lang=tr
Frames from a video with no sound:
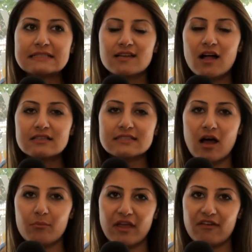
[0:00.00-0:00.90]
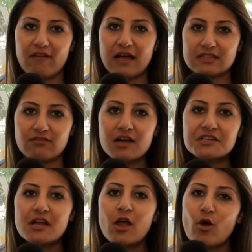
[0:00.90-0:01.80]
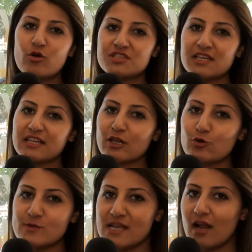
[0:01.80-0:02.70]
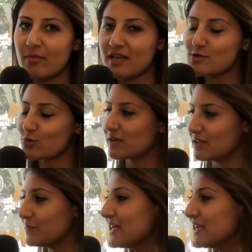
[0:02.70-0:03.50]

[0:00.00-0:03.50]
Dalkıran Beyefendi var. Öncelikle Gürsel Bey'e soralım.